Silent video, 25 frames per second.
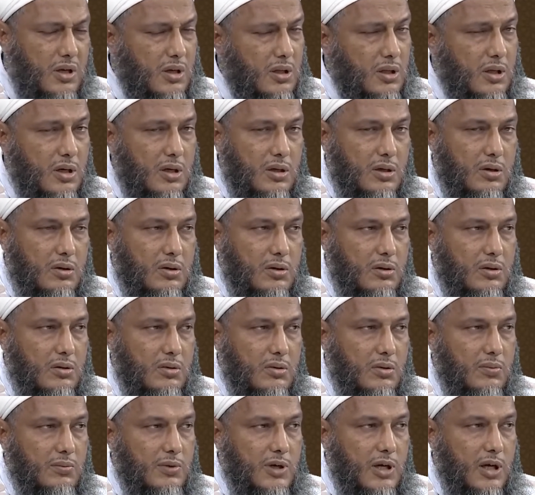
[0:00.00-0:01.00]
يمكن أيضا
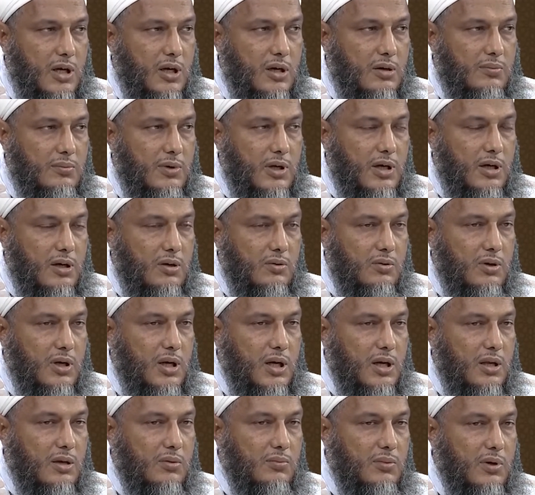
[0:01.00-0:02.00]
يحمل على المعنى الأول
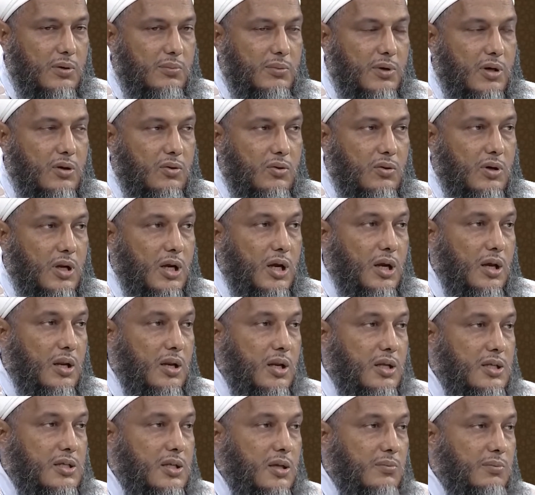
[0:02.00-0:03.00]
لكن المهم أنه لا
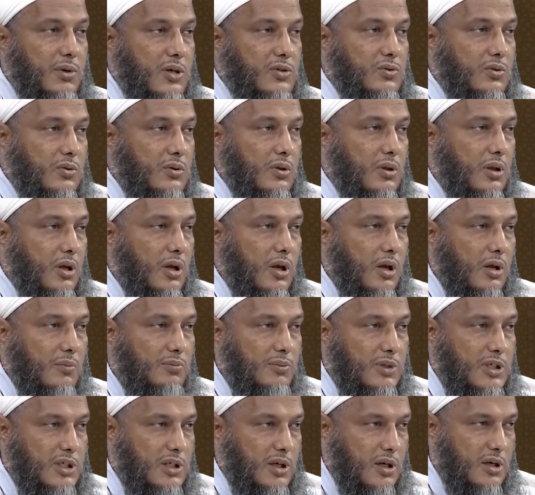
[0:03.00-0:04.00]
طيب. ليس المقصود
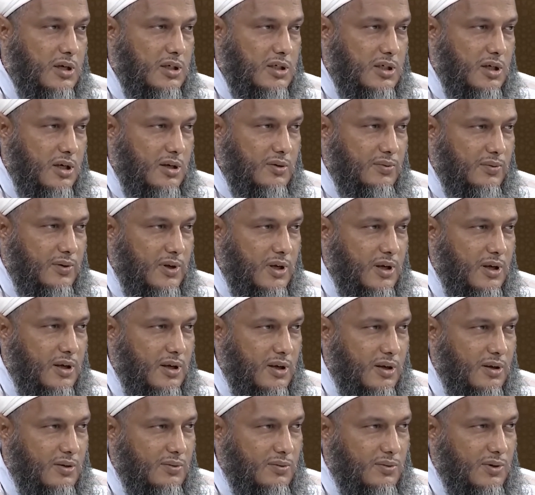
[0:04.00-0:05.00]
بالشك الشك
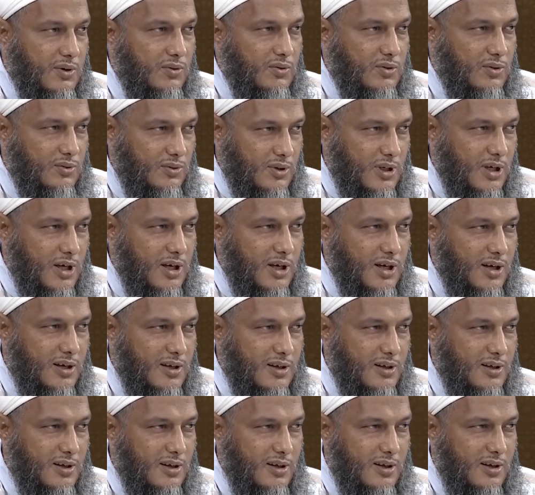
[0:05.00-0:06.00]
في في وجود الله
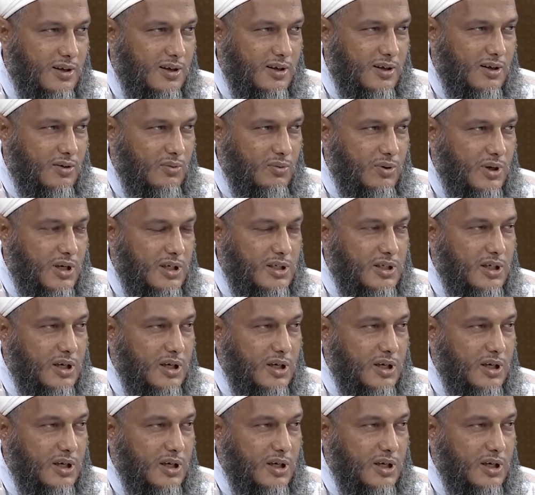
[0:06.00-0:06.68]
ولا